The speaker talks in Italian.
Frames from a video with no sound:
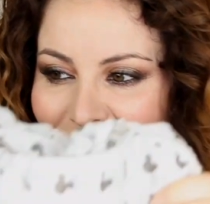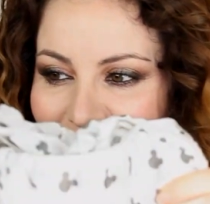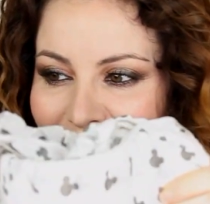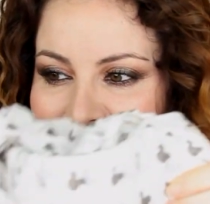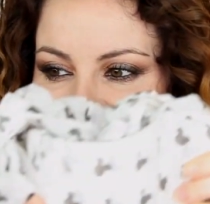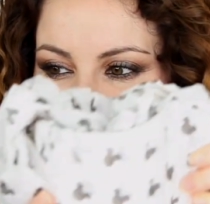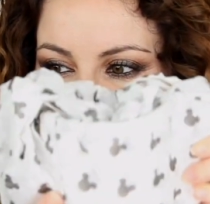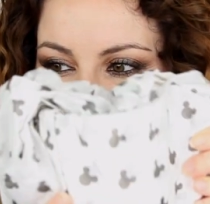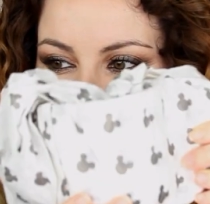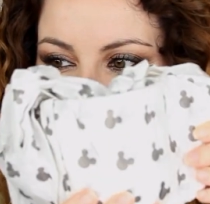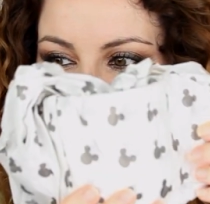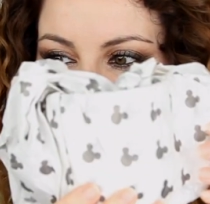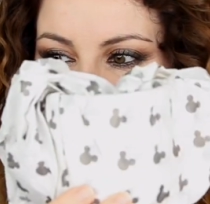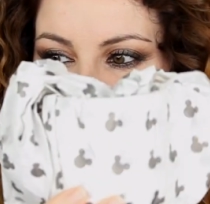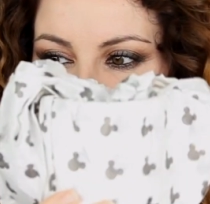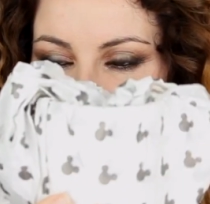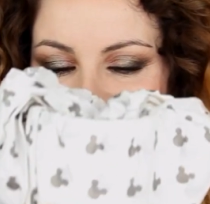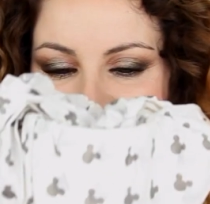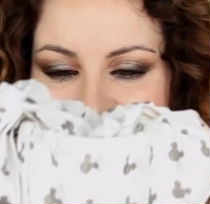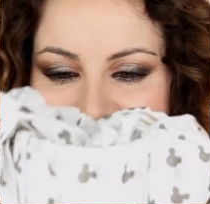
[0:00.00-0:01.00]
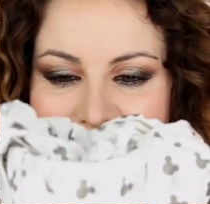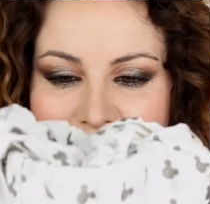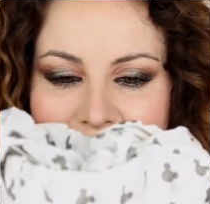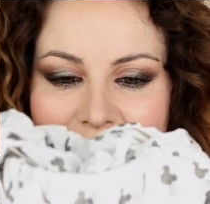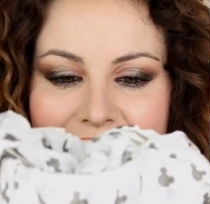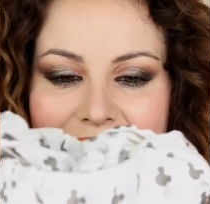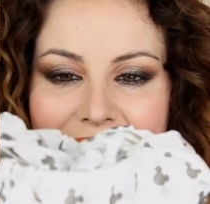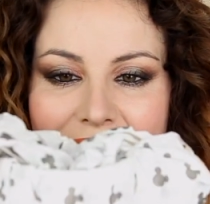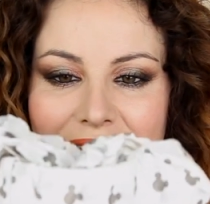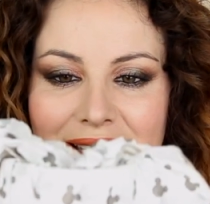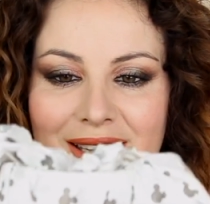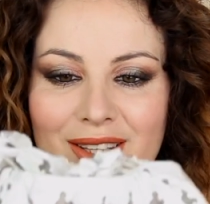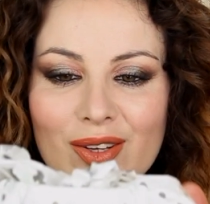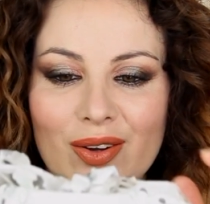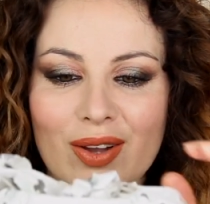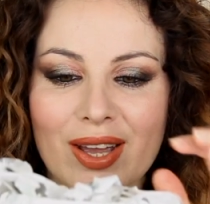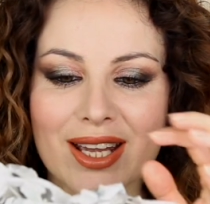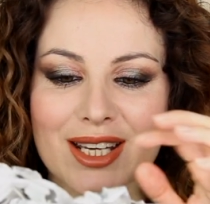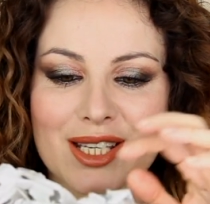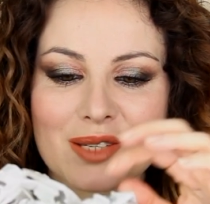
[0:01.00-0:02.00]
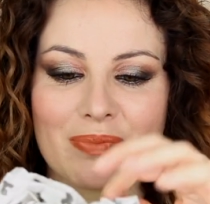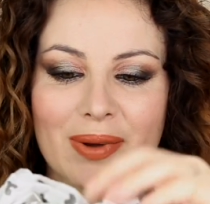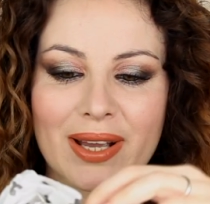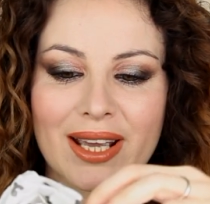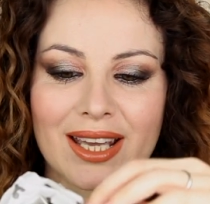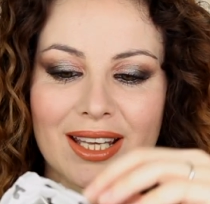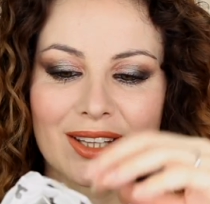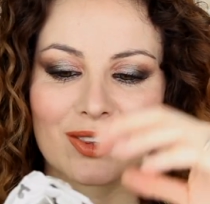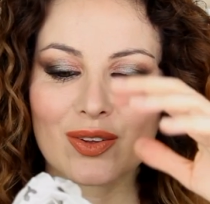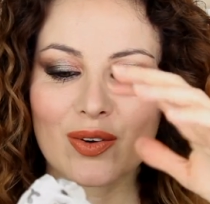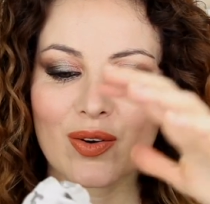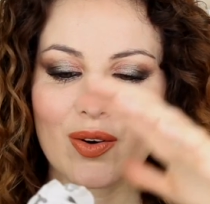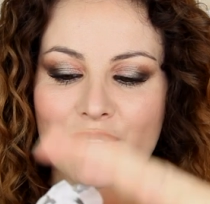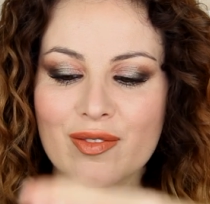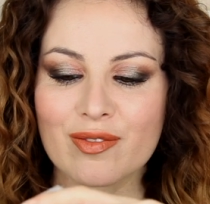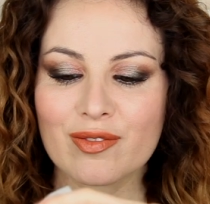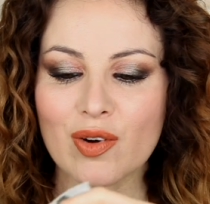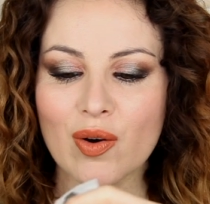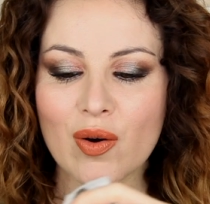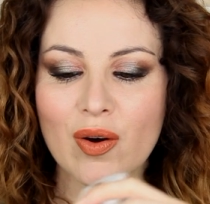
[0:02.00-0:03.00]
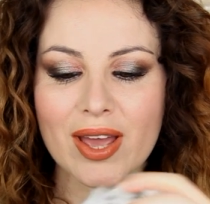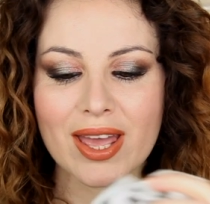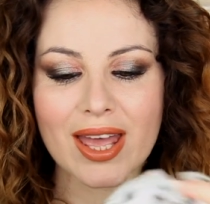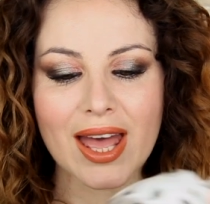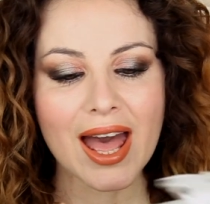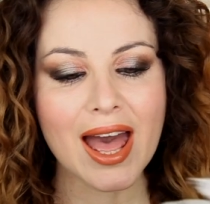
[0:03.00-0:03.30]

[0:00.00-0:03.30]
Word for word: cominciamo da questo pacchetto che spacchetto con voi.